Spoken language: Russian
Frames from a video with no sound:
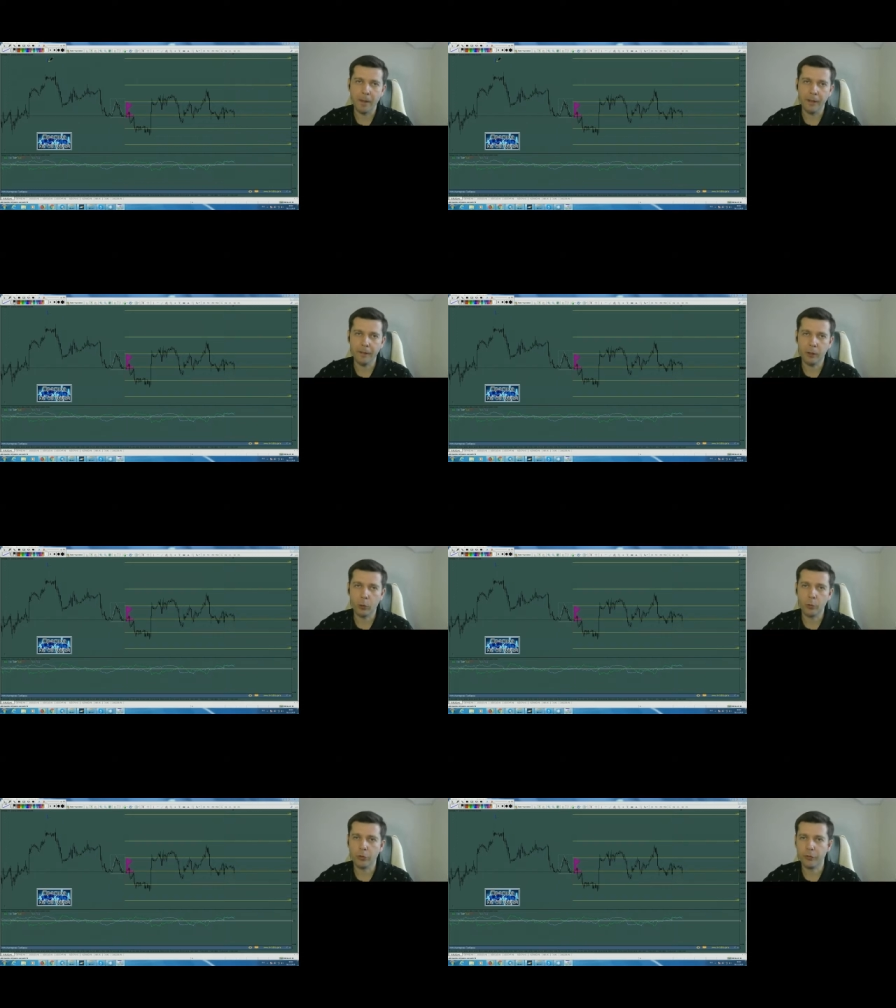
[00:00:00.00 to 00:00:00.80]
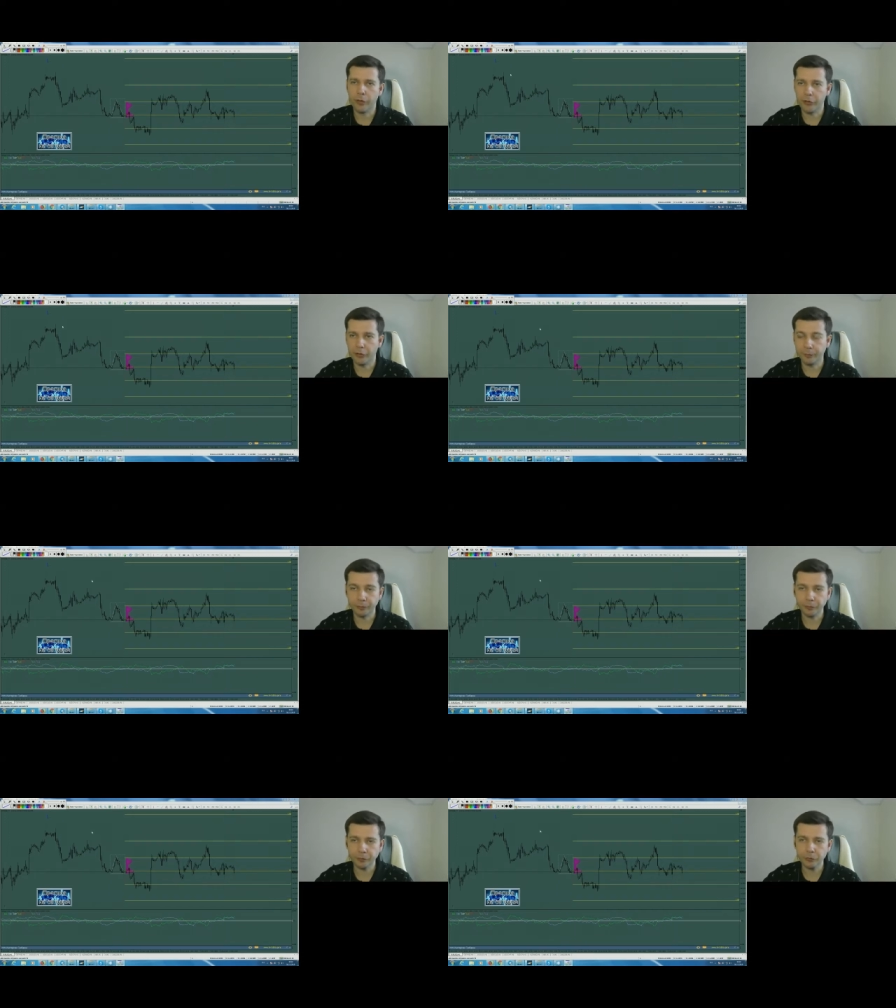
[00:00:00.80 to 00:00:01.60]
Это очень важно.
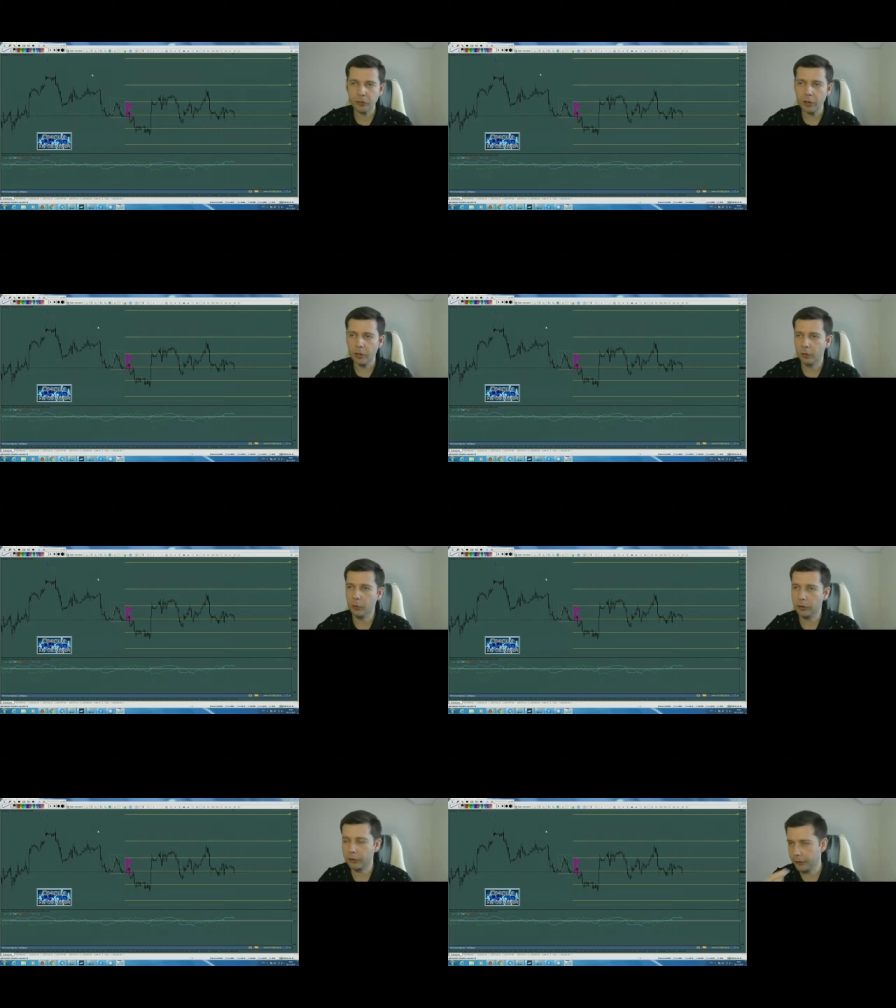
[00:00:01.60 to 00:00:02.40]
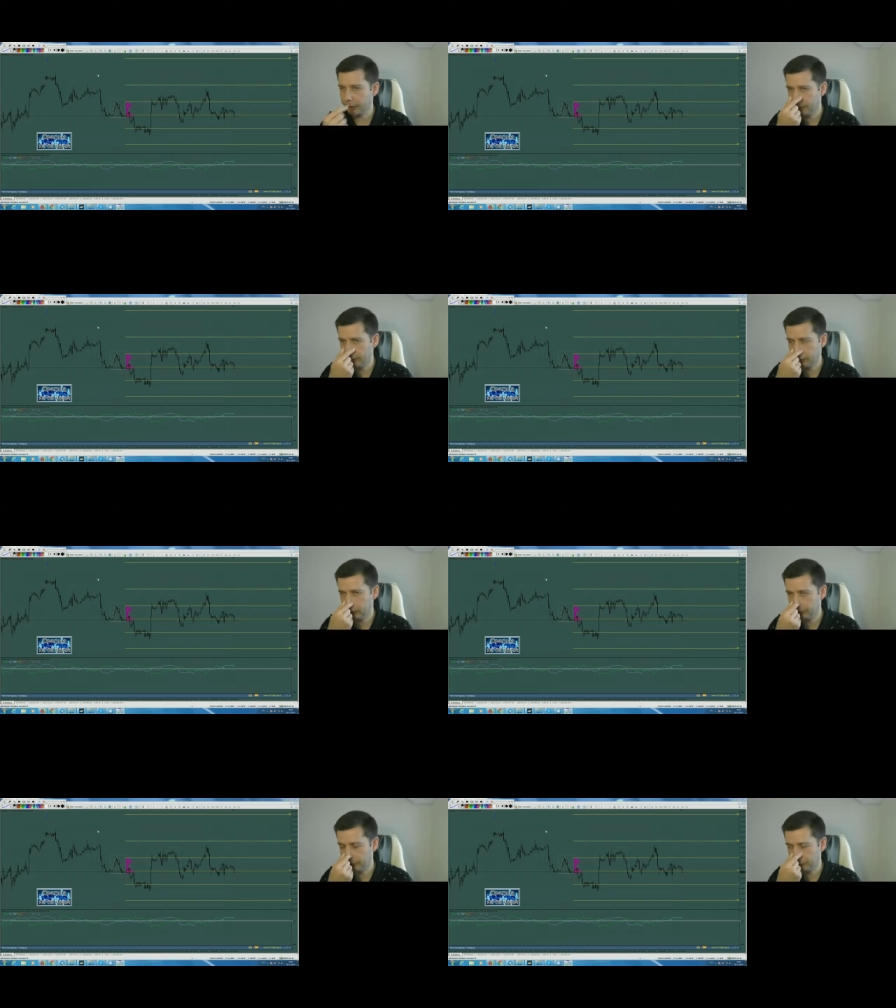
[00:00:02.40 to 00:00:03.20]
А вот... Э,